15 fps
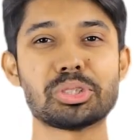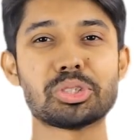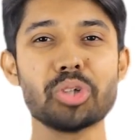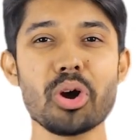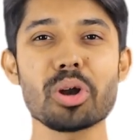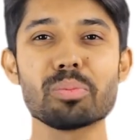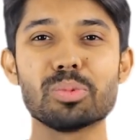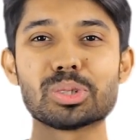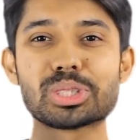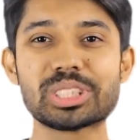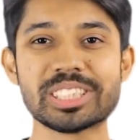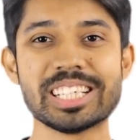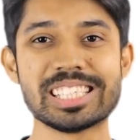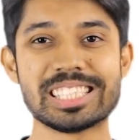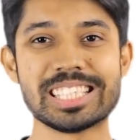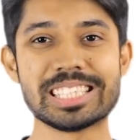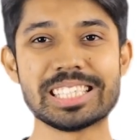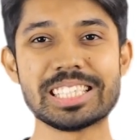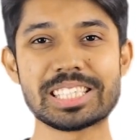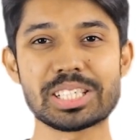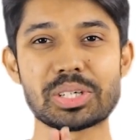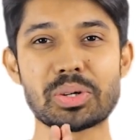সর্বশেষ যে
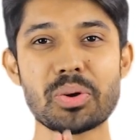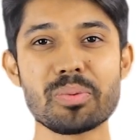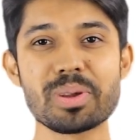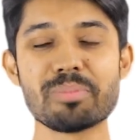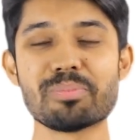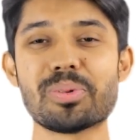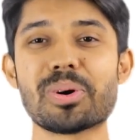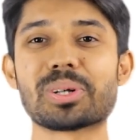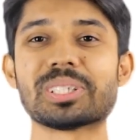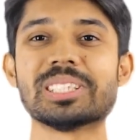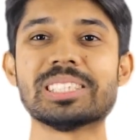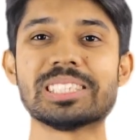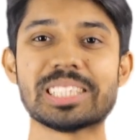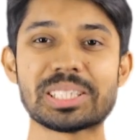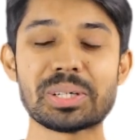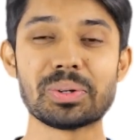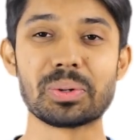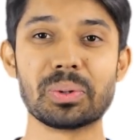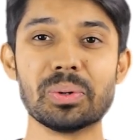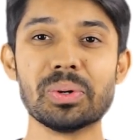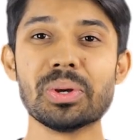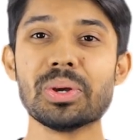জিনিসটা খুব ইম্পর্টেন্ট সেটা
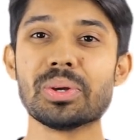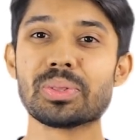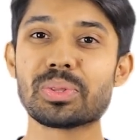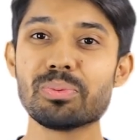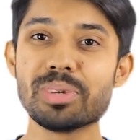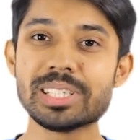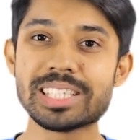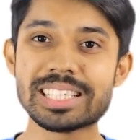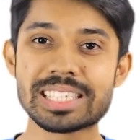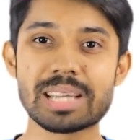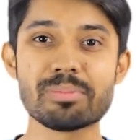হলো তুমি যেই